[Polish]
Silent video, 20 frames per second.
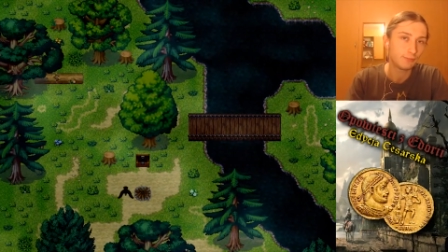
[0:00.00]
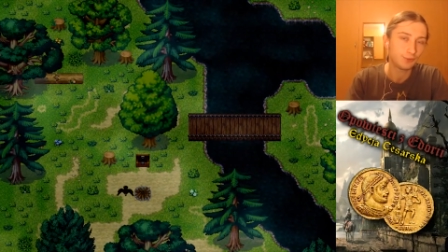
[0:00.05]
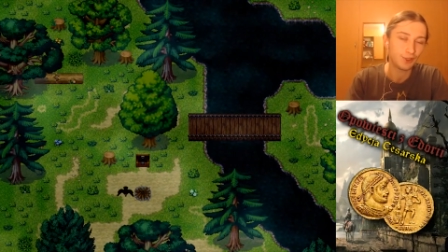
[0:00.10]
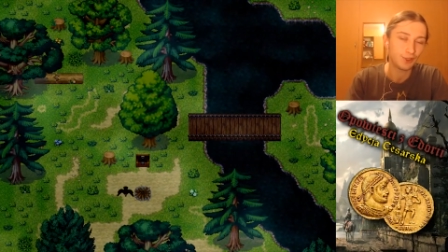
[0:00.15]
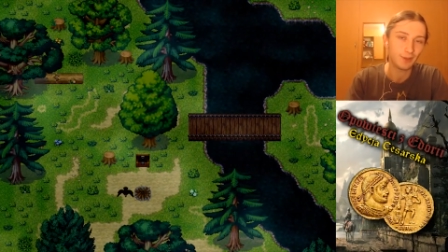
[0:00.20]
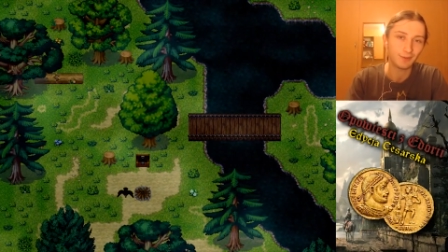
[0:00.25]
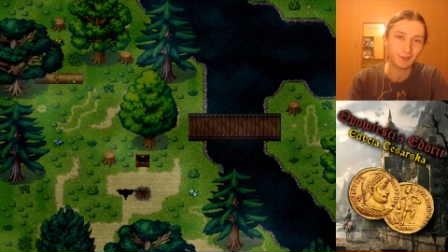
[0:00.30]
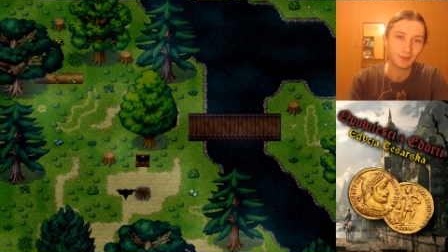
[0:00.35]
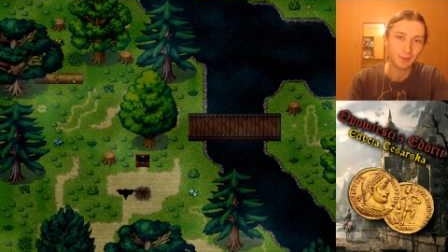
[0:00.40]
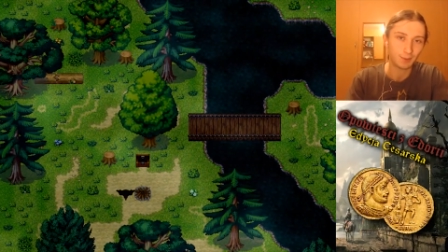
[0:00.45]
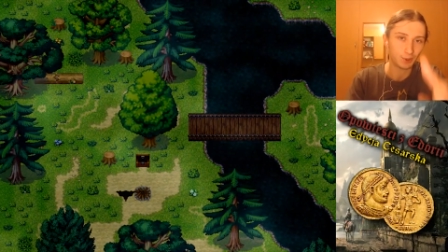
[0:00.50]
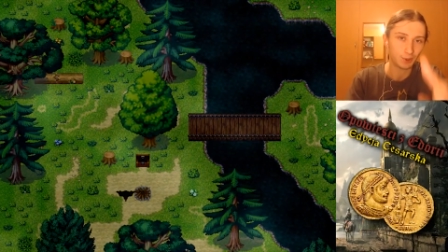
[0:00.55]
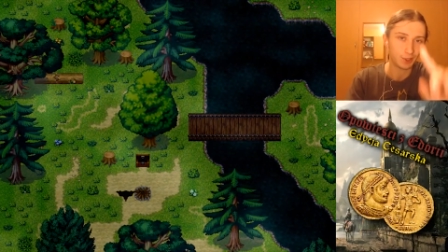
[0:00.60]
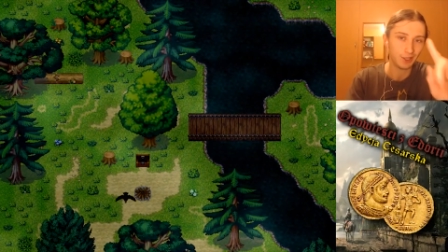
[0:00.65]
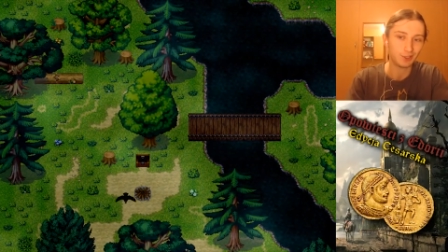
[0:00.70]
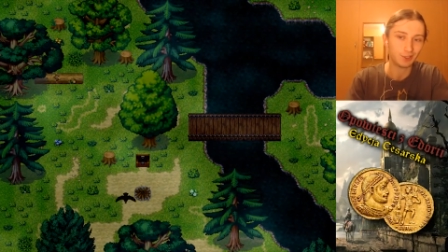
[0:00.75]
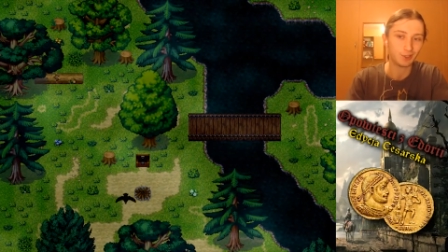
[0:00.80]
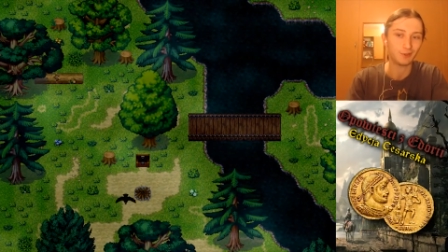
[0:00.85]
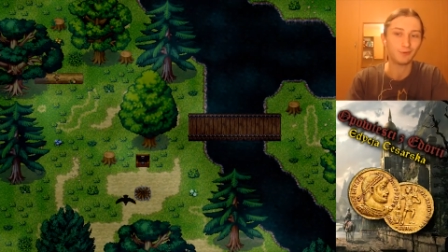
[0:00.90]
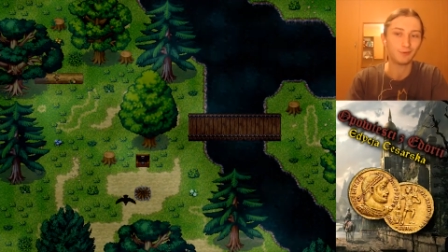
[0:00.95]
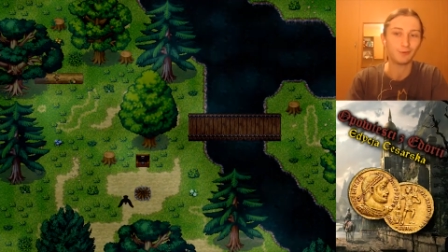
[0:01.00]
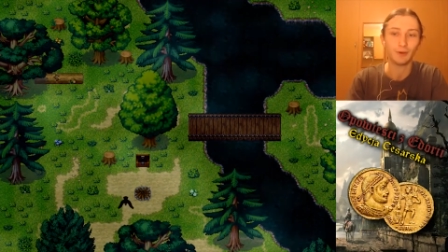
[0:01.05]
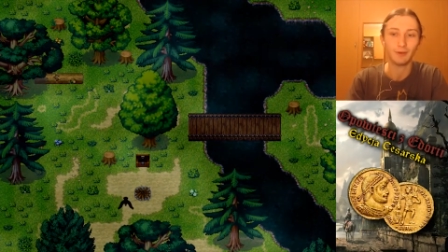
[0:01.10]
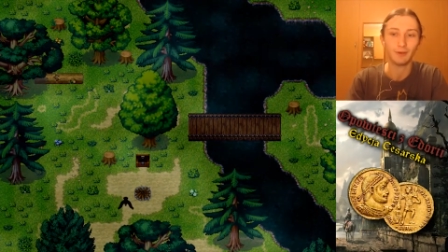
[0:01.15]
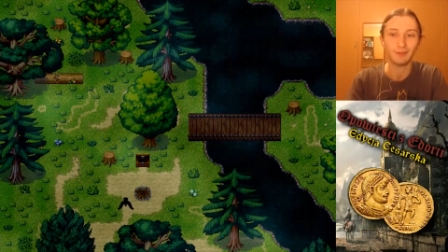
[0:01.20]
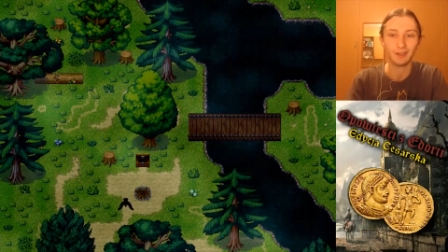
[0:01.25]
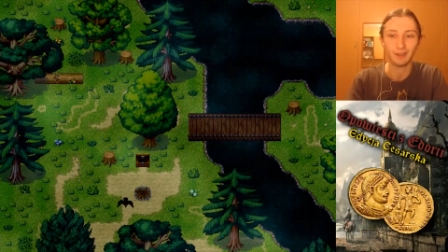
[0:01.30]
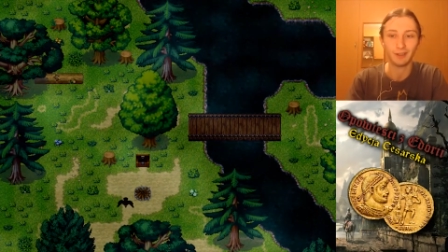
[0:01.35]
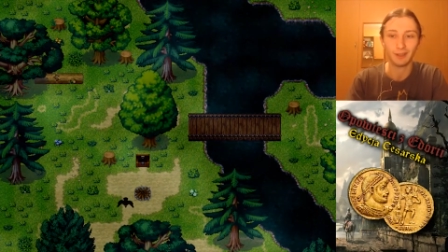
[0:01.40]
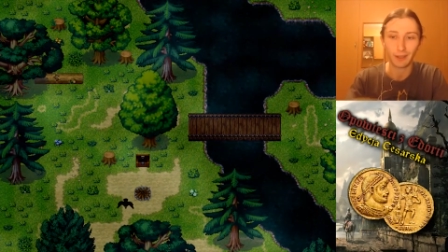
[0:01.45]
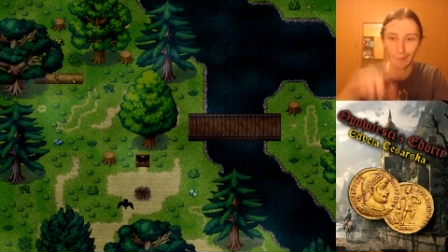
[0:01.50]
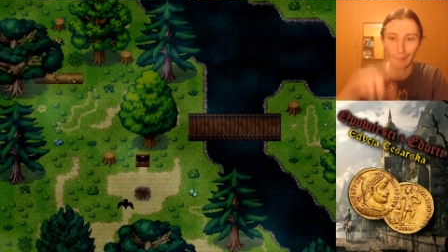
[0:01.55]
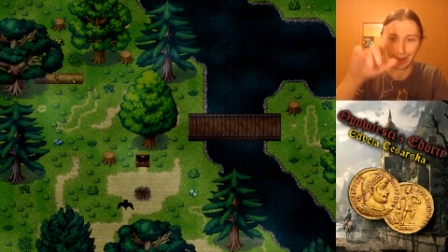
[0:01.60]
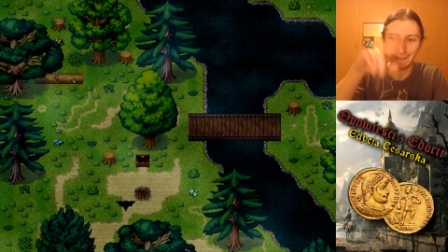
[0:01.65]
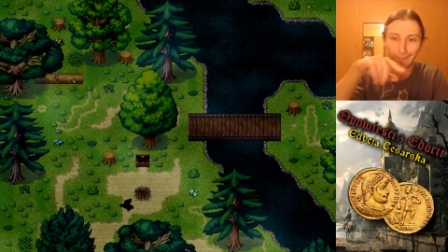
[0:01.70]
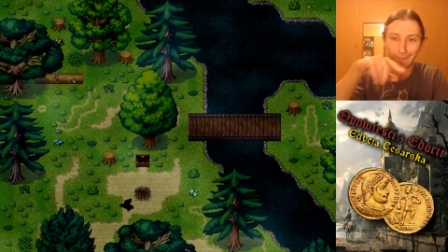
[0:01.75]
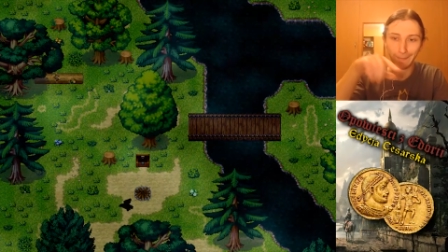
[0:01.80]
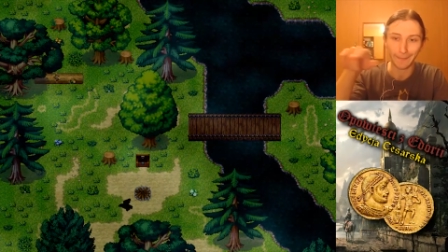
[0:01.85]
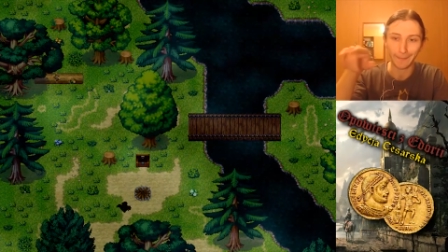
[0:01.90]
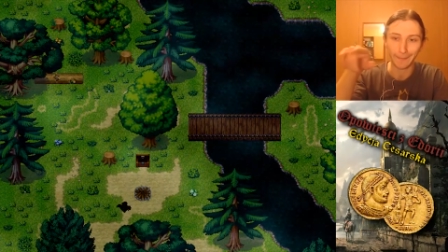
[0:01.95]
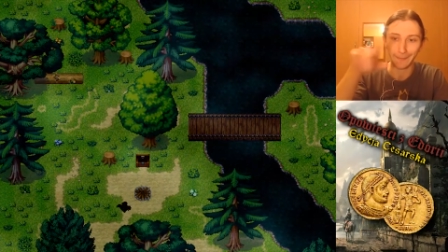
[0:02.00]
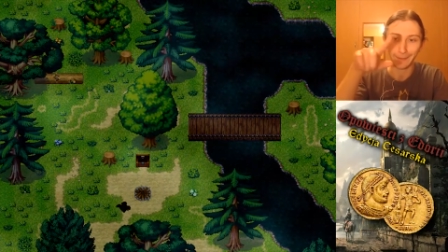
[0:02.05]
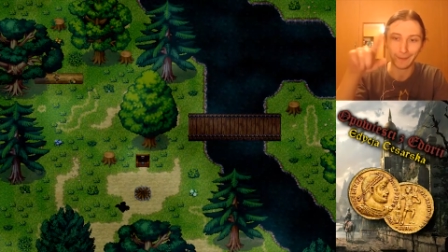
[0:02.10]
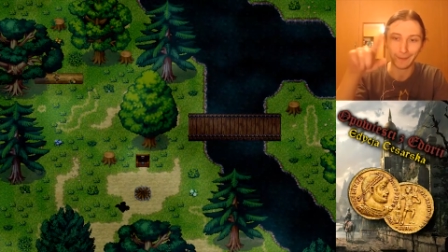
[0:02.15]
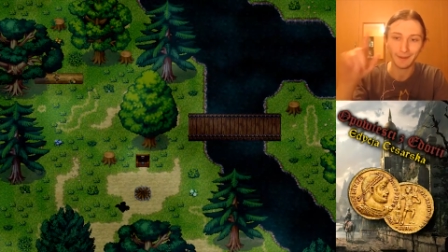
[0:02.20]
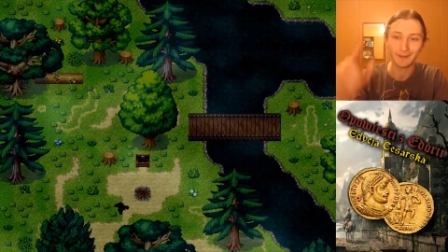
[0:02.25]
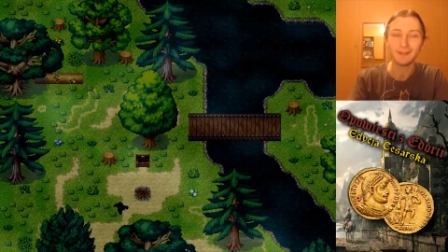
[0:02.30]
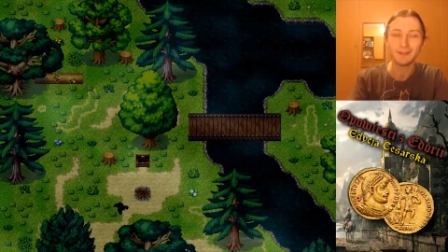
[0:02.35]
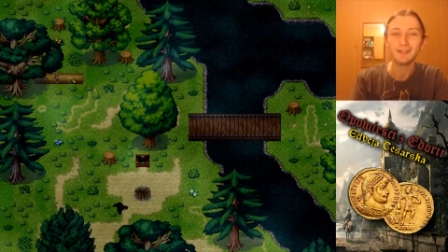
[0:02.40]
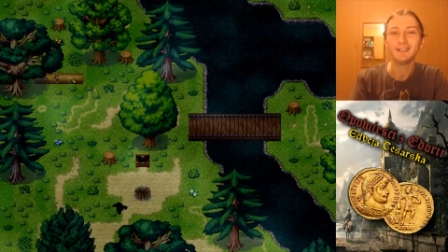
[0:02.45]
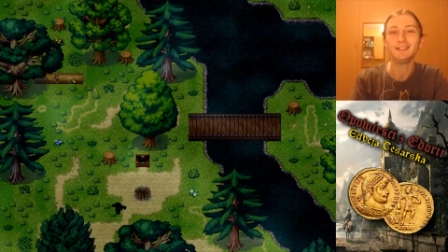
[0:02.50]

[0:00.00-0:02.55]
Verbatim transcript: Musiałem sobie przeliczyć w głowie, nie? Tam, no hi, hi, hi,